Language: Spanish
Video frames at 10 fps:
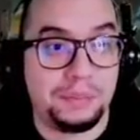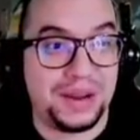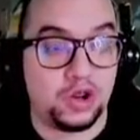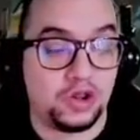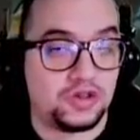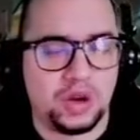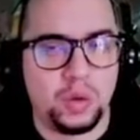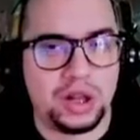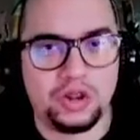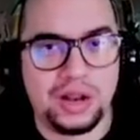pero no se ha
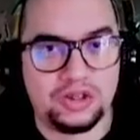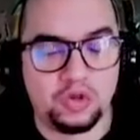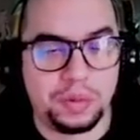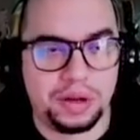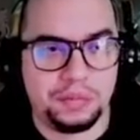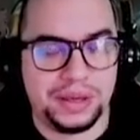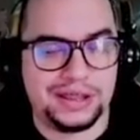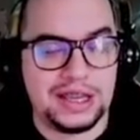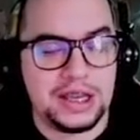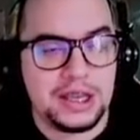vuelto la super
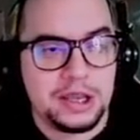meta.